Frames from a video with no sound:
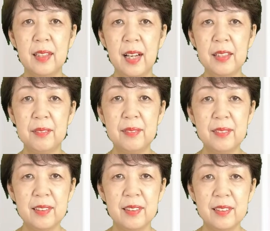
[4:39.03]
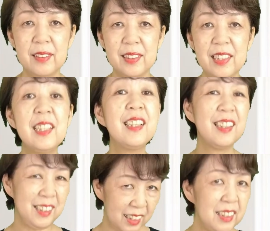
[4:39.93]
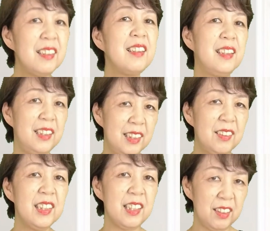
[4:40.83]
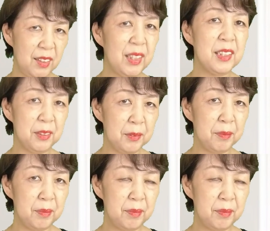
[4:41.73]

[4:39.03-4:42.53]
はいしっかり自立してくれます